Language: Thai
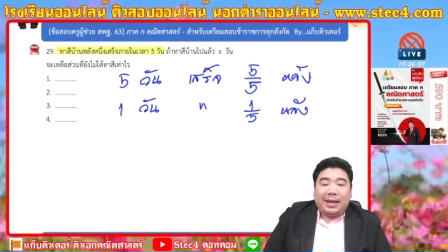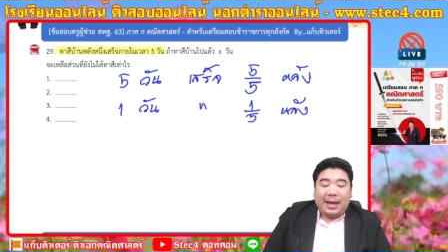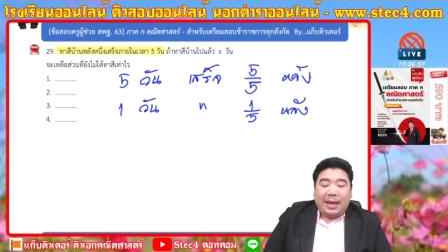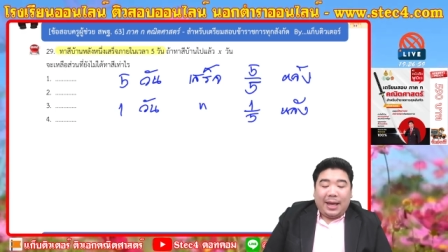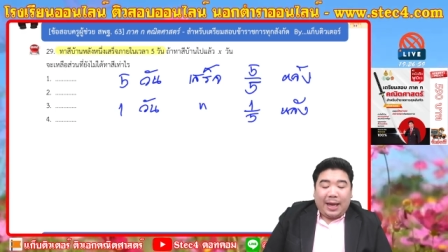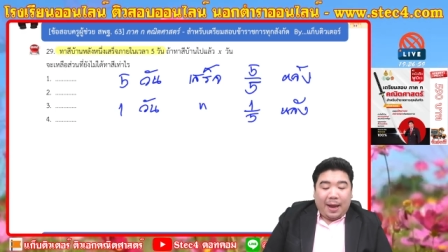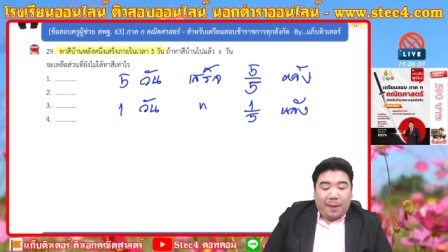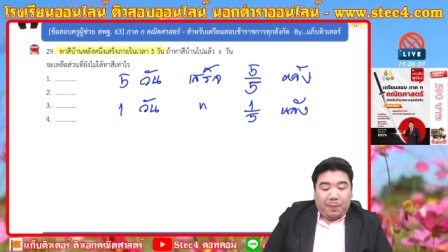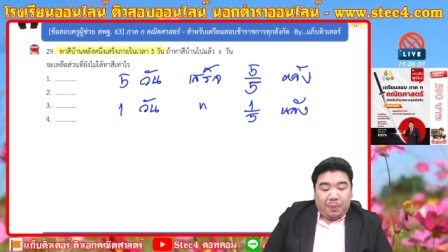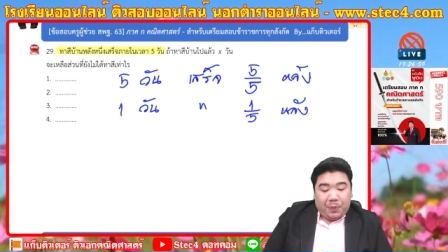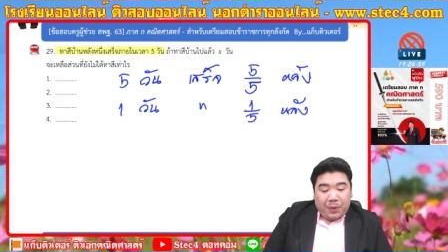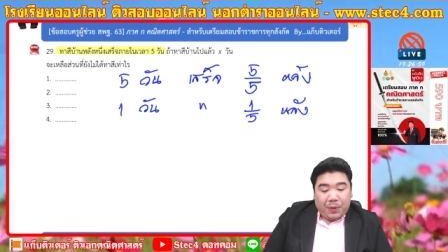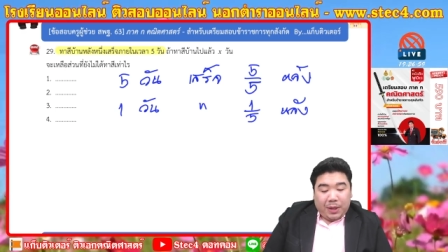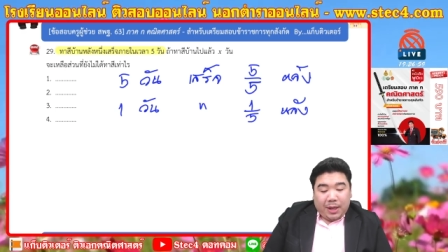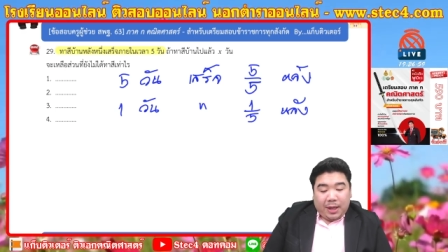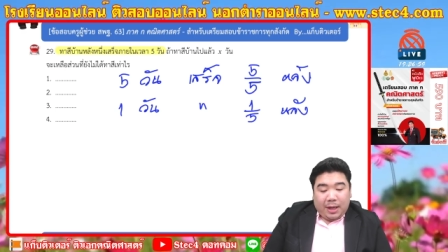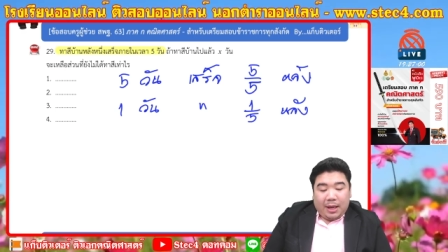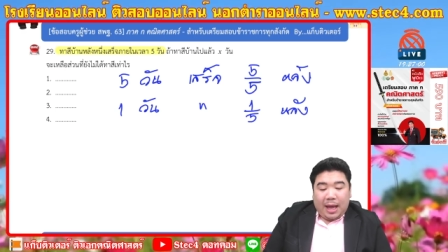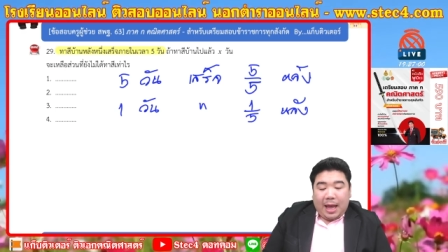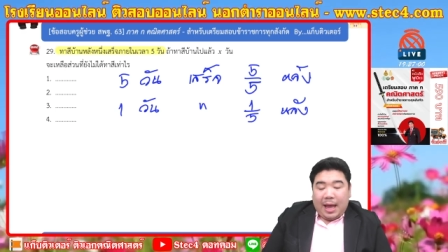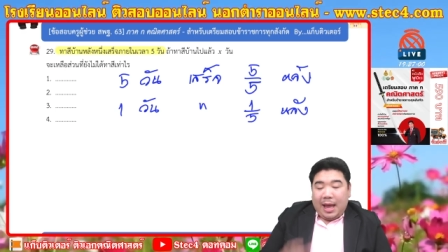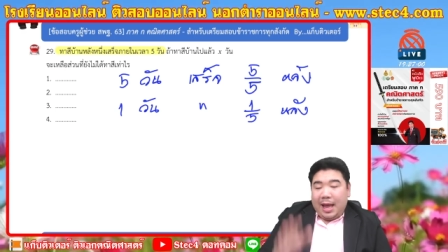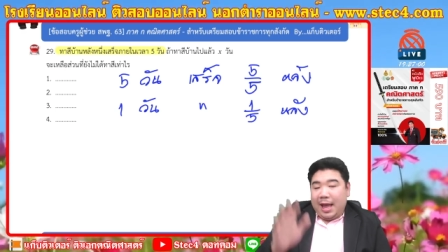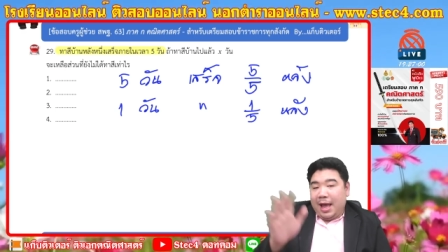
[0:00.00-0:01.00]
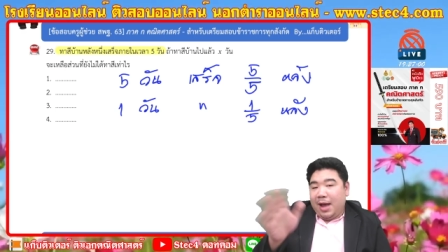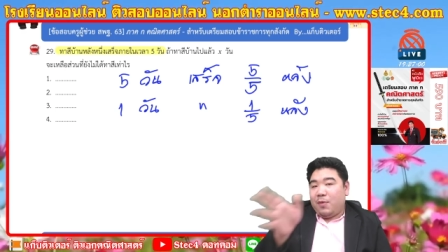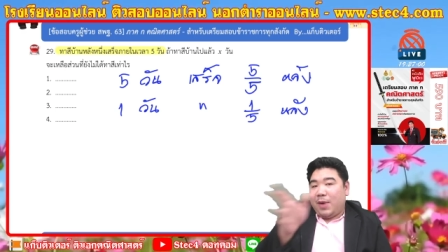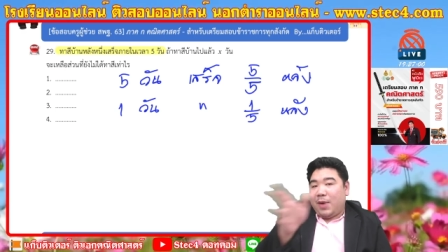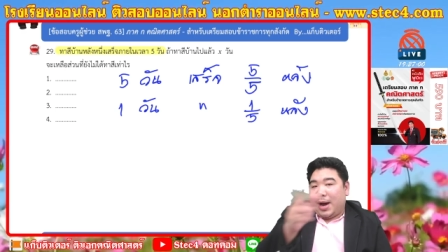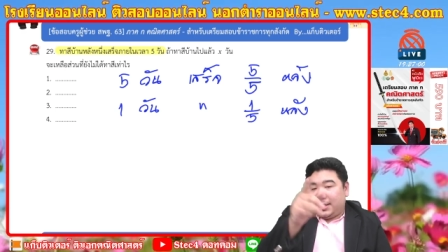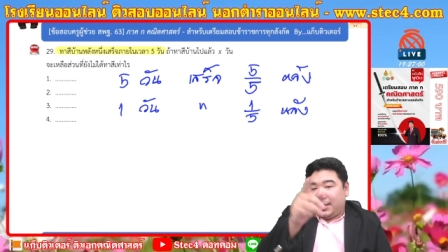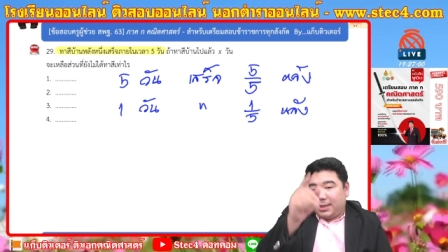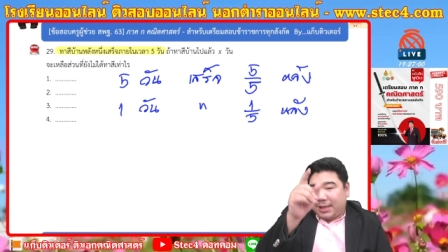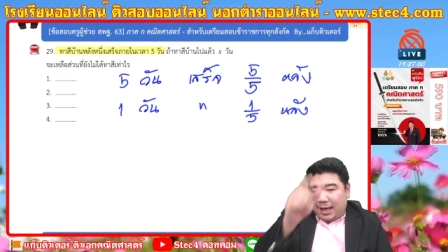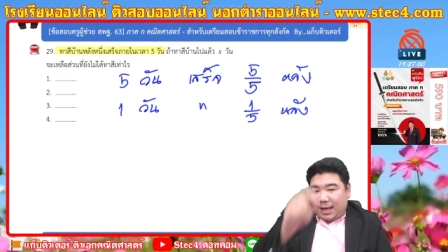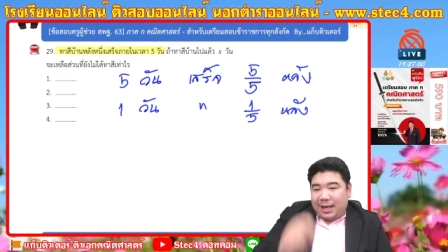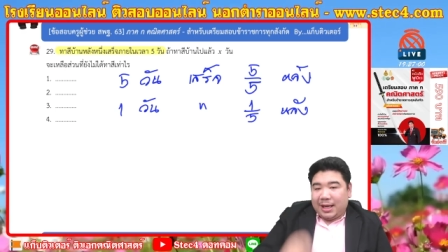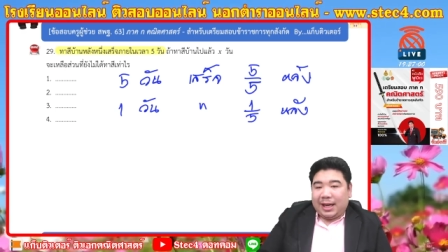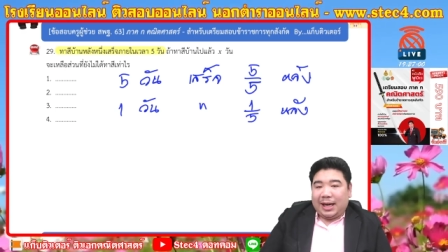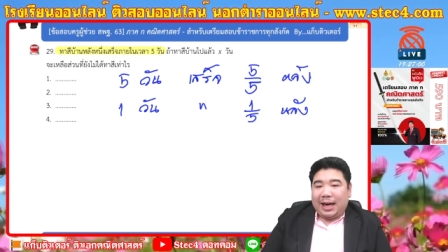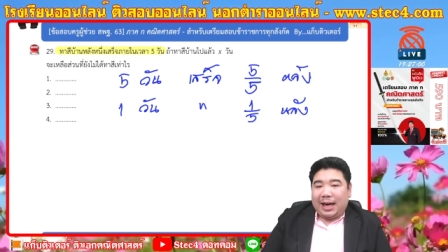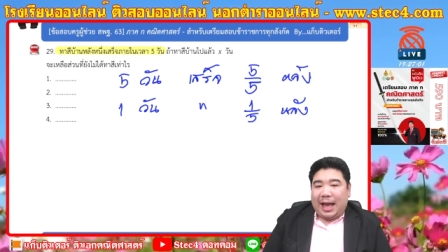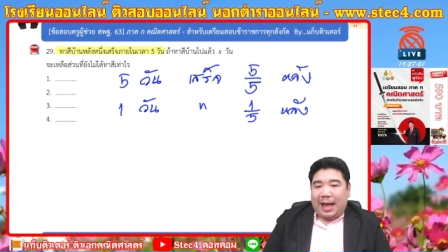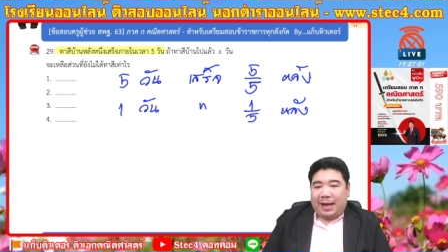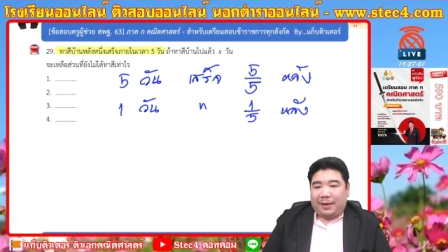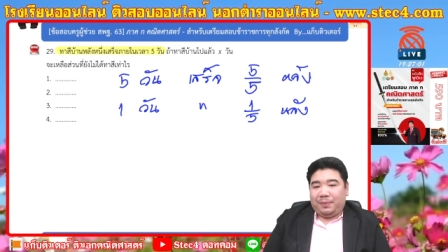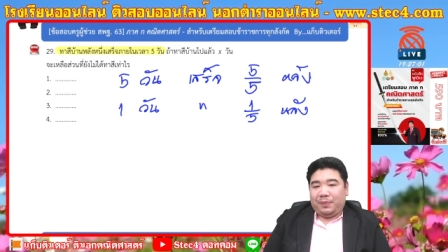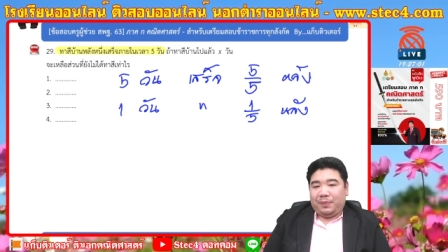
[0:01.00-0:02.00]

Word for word: นะครับอ่ะห้าวันเสร็จหนึ่งหลัง